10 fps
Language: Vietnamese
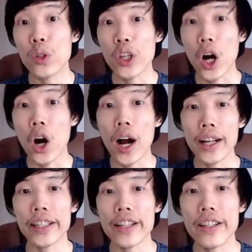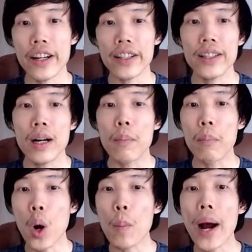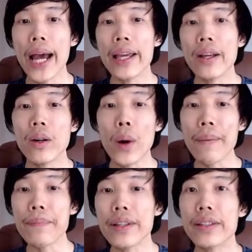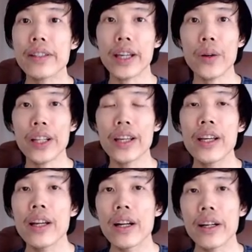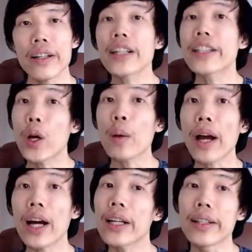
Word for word: cho architecture mobile web security rất nhiều các bạn ơi